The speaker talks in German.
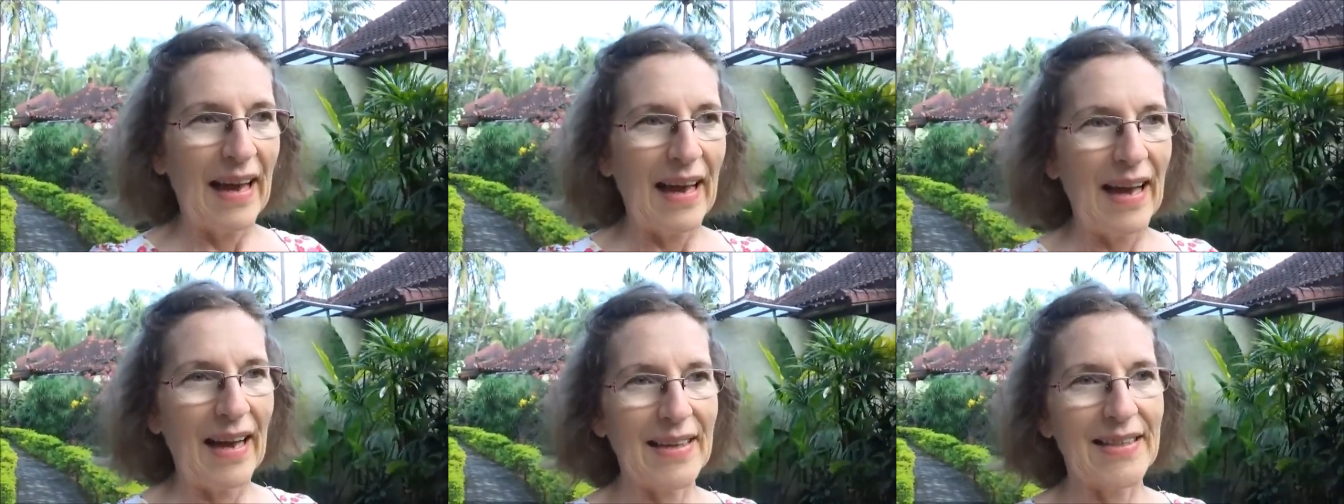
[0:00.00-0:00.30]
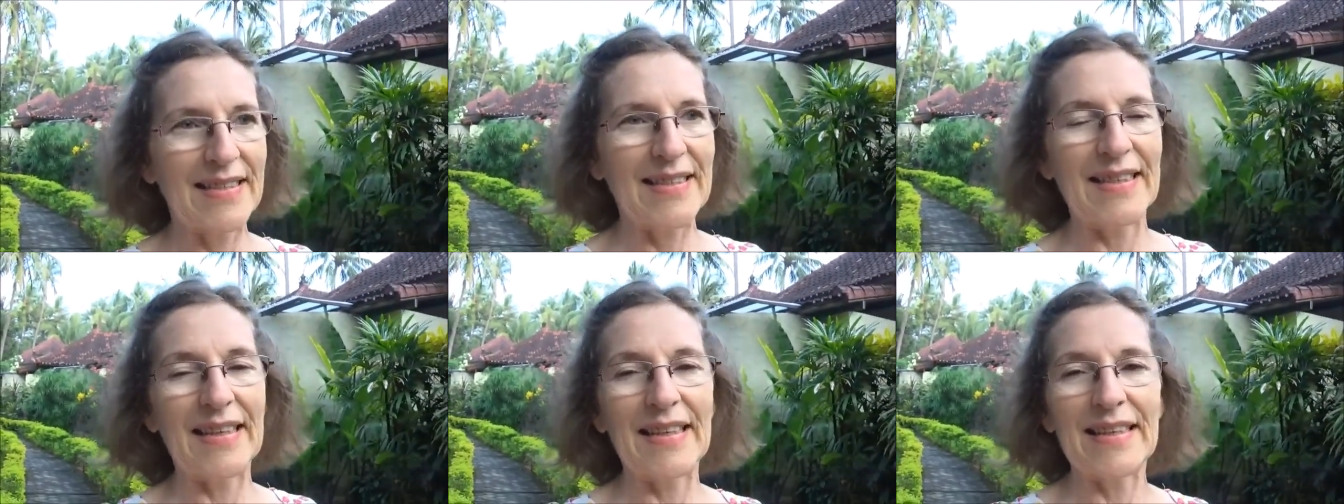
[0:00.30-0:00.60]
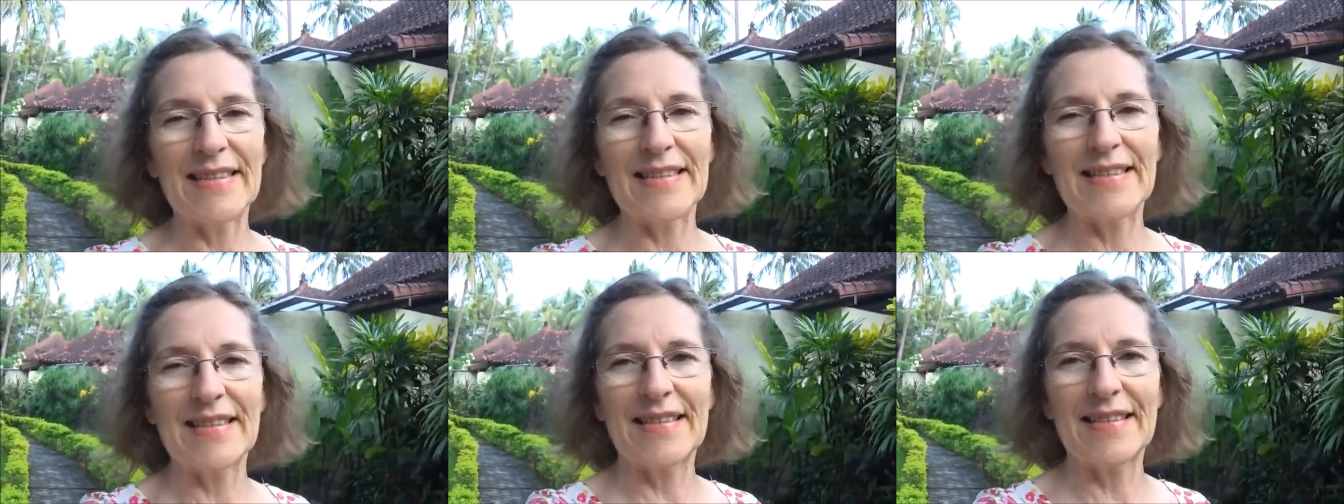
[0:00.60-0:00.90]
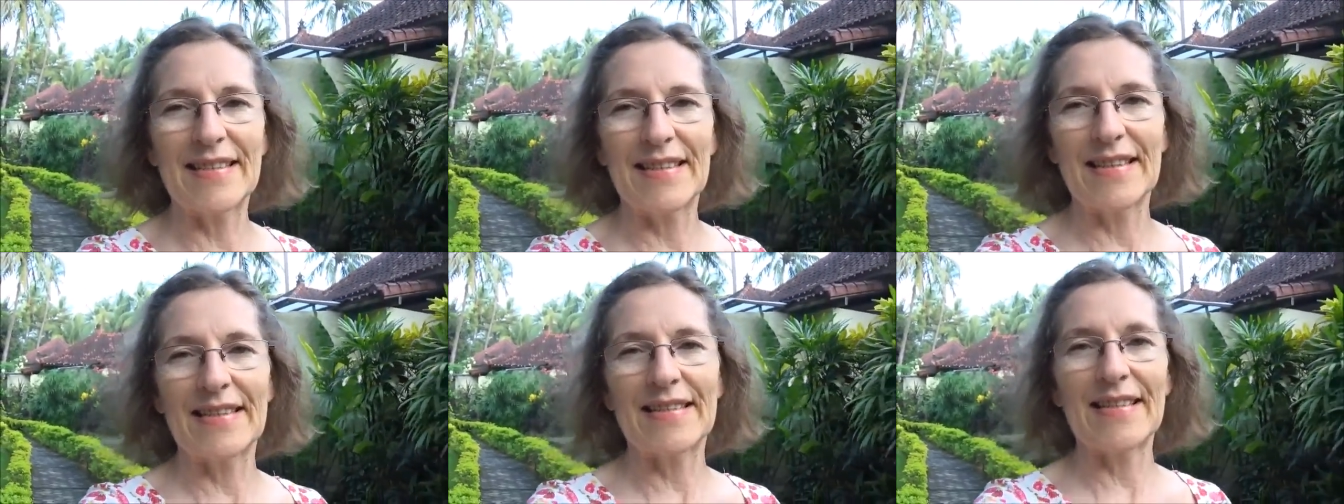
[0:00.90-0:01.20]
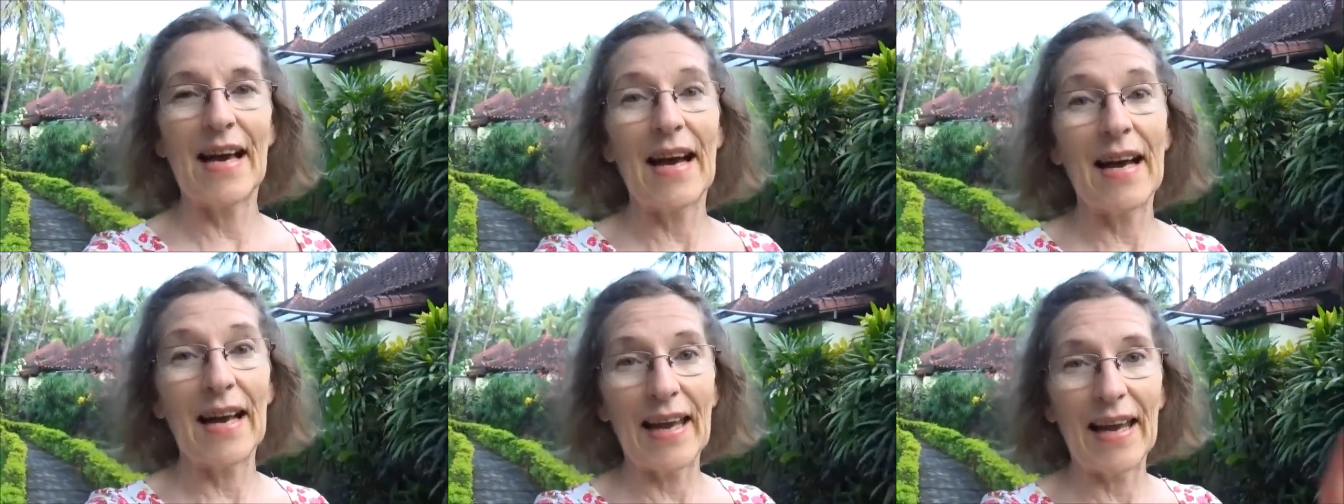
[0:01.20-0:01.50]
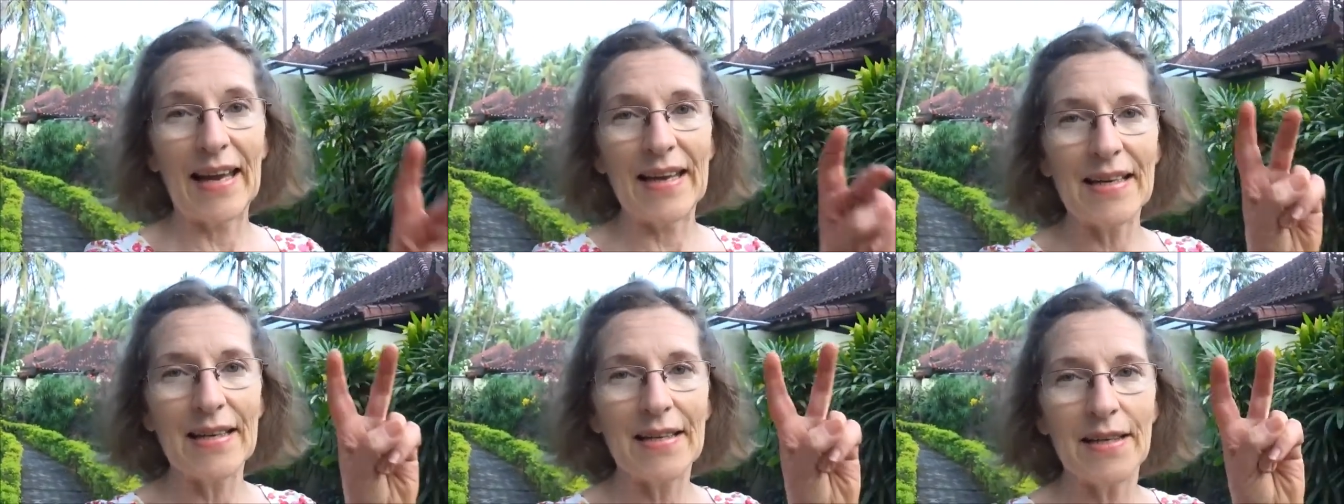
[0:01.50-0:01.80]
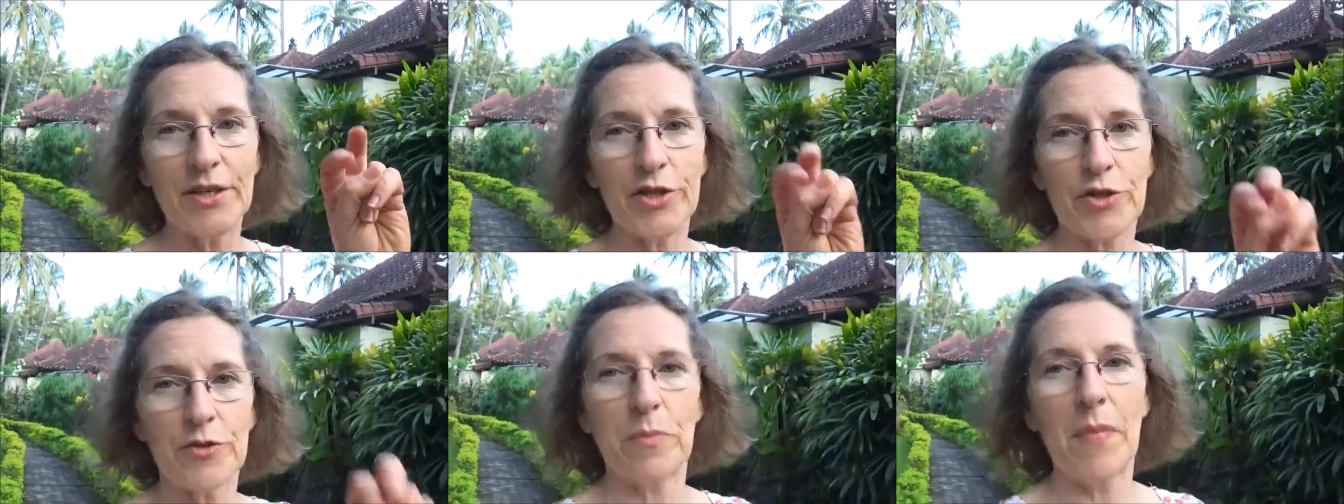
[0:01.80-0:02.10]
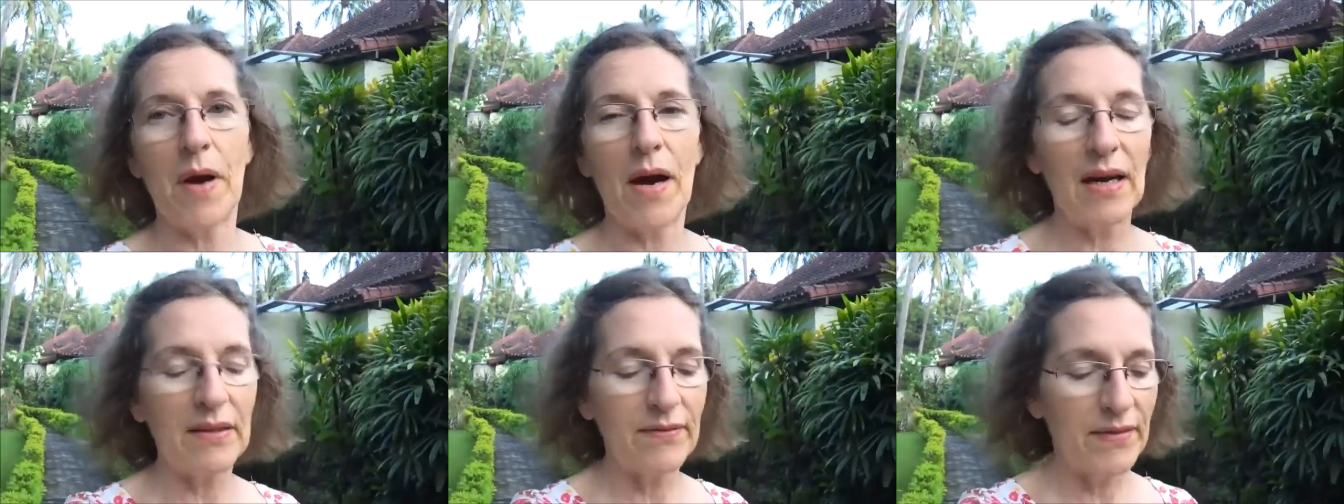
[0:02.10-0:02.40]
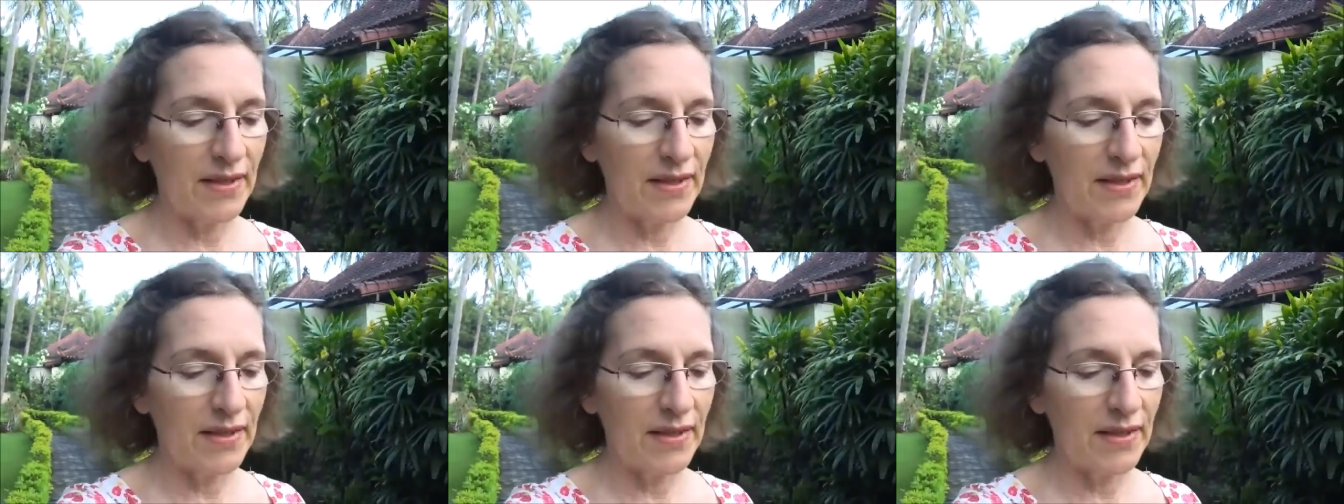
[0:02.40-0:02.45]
hat jetzt, ich sage endlich mal,